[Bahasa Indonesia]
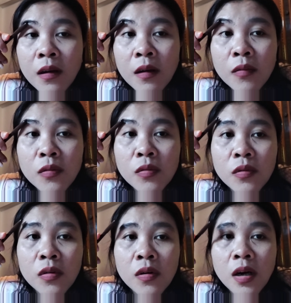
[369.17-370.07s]
aku
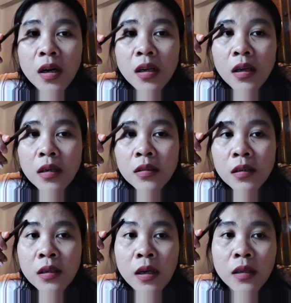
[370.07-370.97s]
ku orangnya nggak
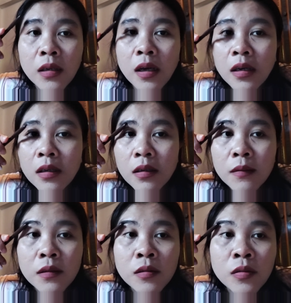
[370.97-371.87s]
iso dandan
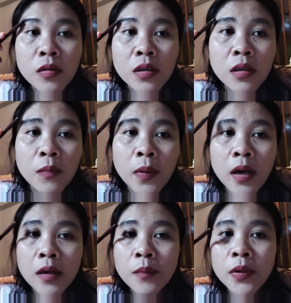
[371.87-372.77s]
isone ya
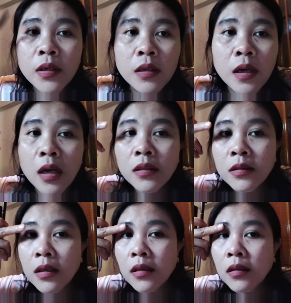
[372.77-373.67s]
pakai bedak
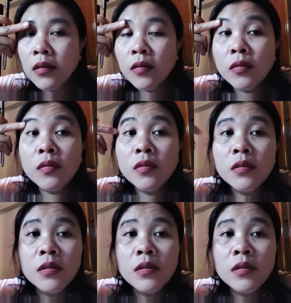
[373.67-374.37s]
aja gitu